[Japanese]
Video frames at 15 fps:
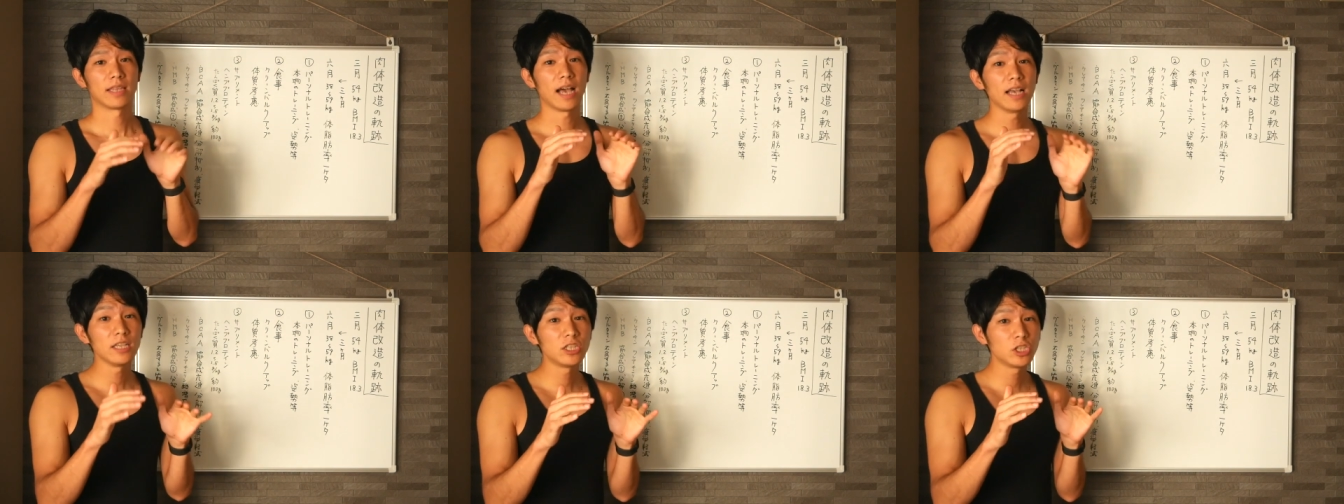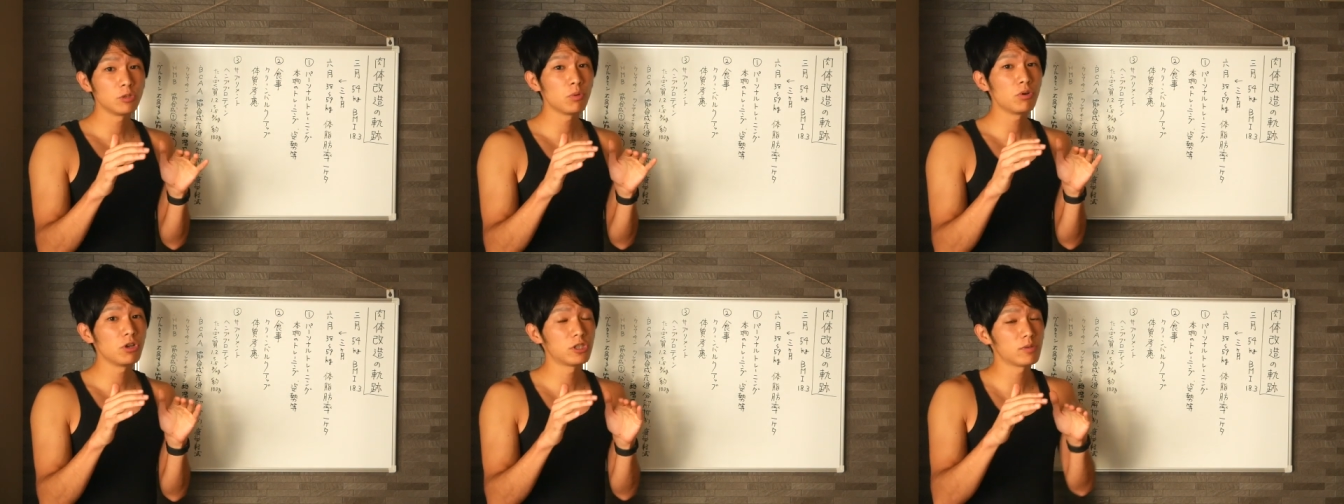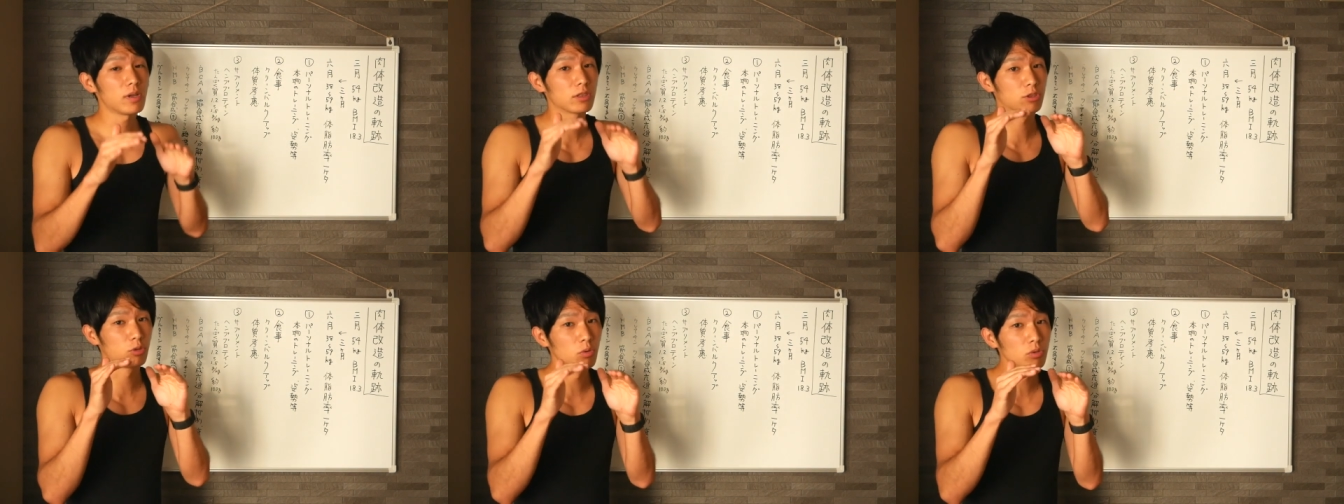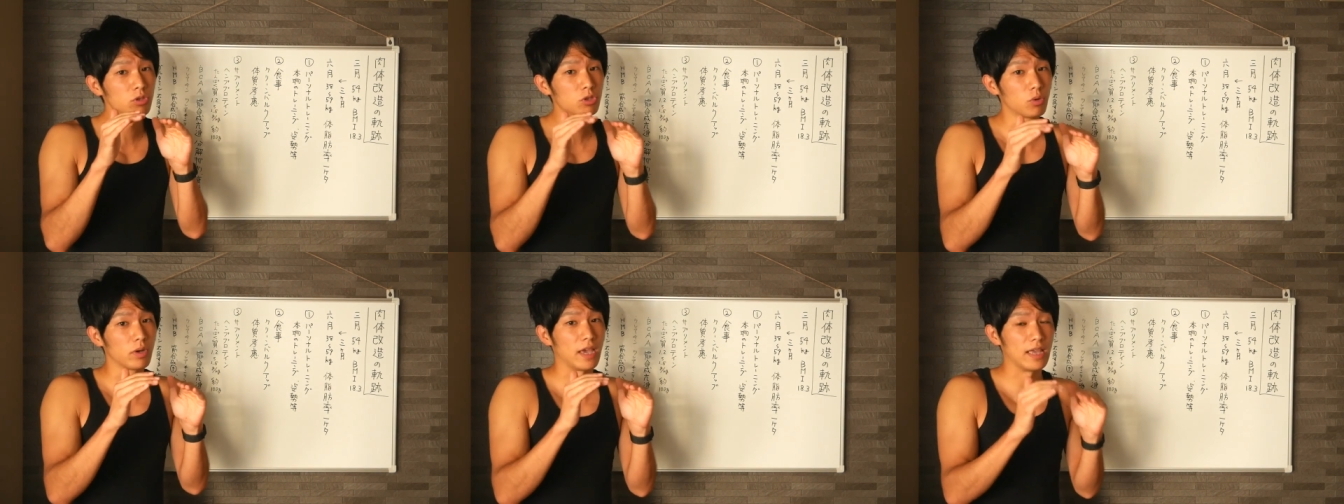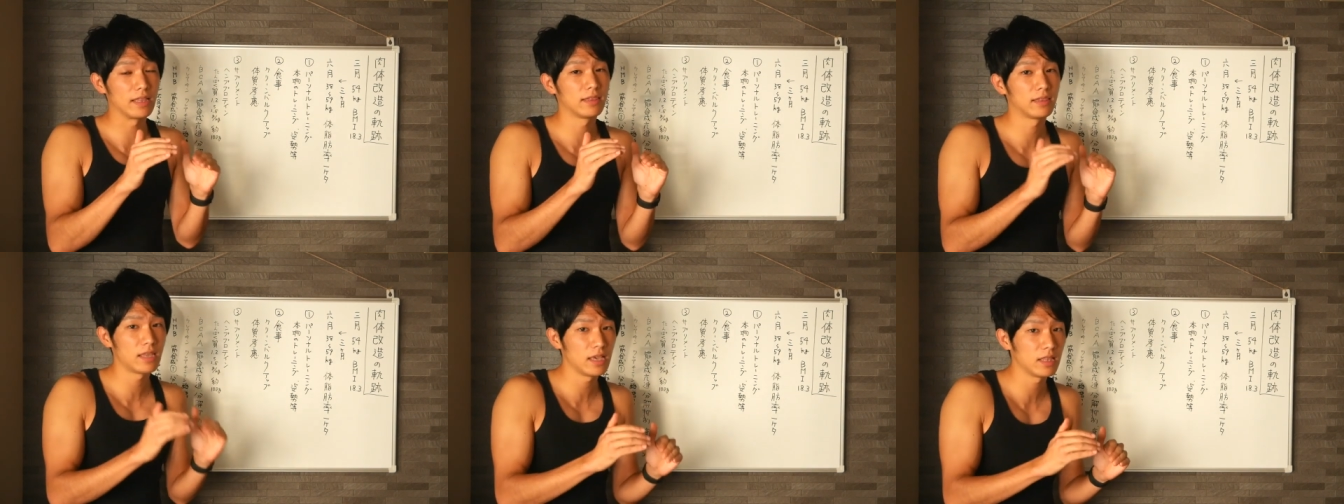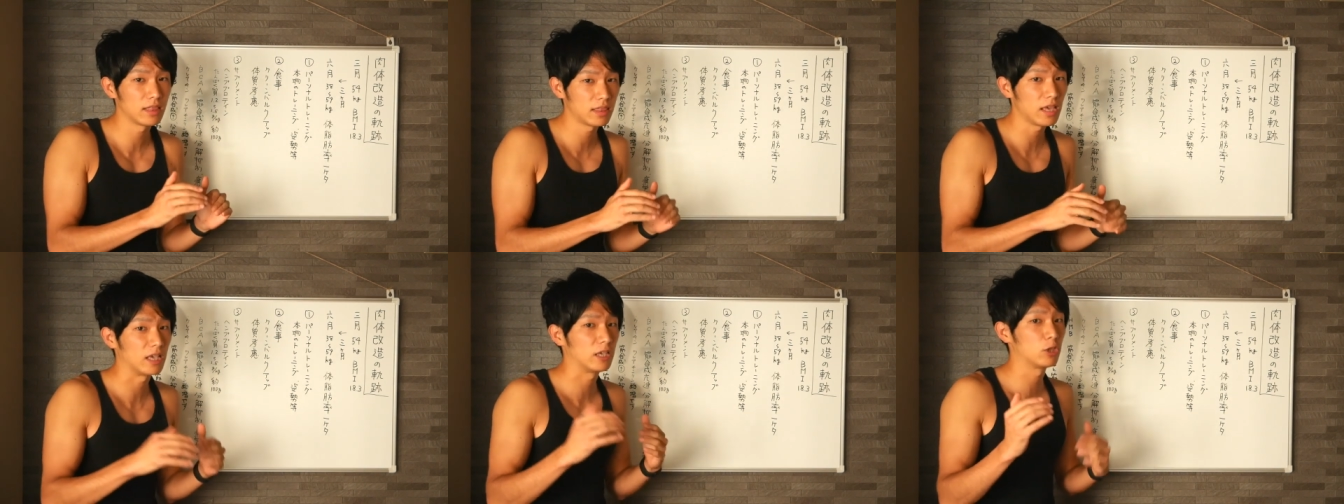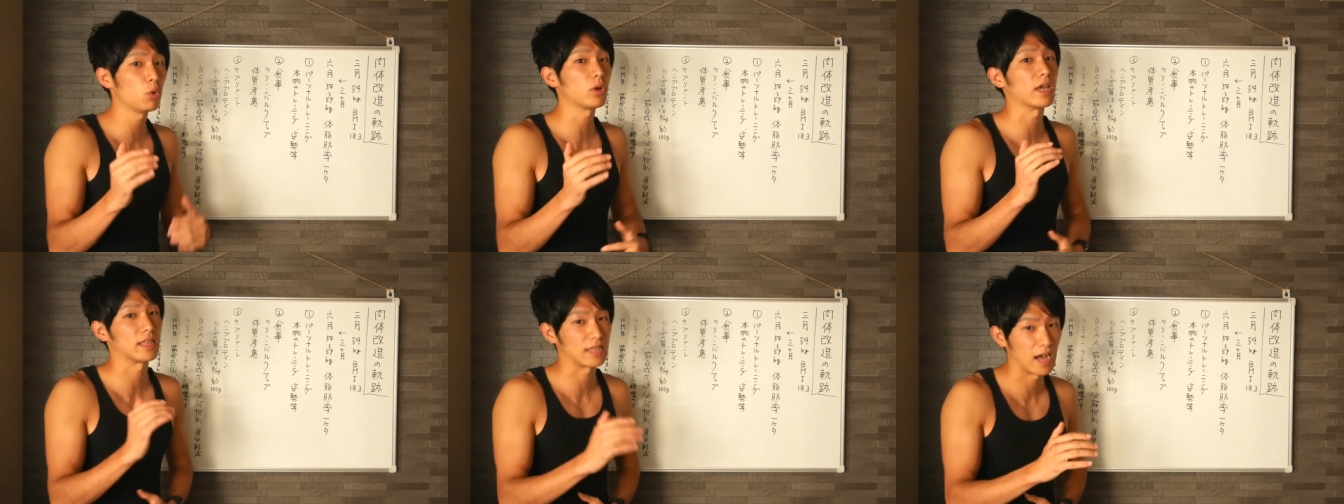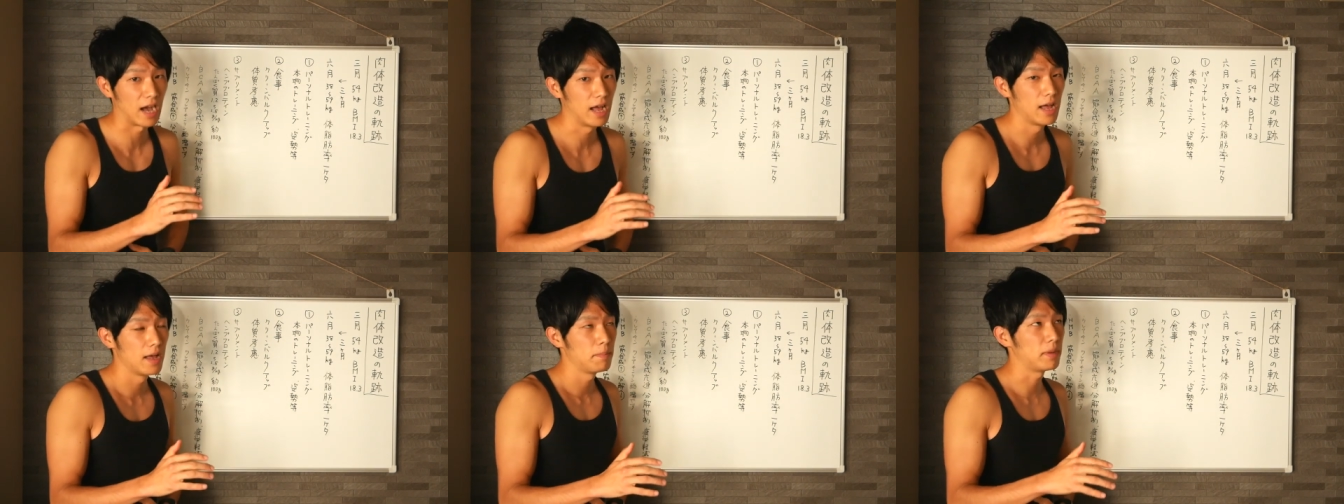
体脂肪率はどんどん減っていって1桁。